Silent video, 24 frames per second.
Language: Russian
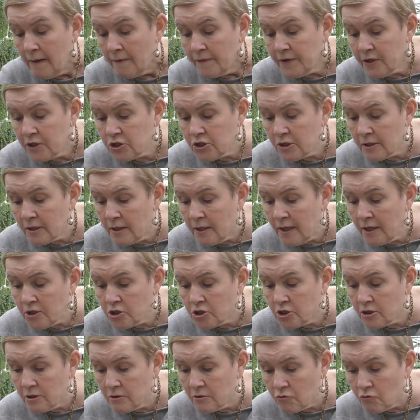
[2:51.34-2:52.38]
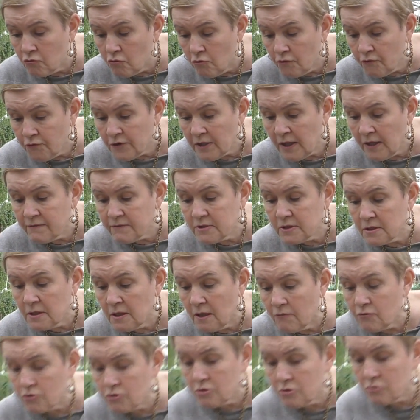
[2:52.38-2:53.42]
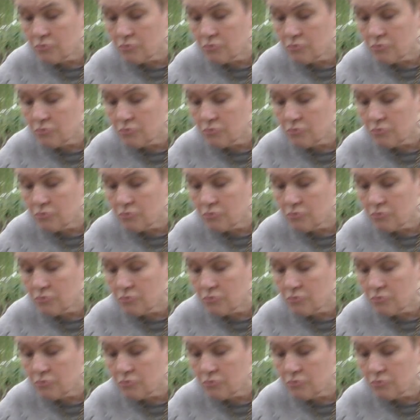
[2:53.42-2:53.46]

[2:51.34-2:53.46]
Значит, для черенков я взяла вот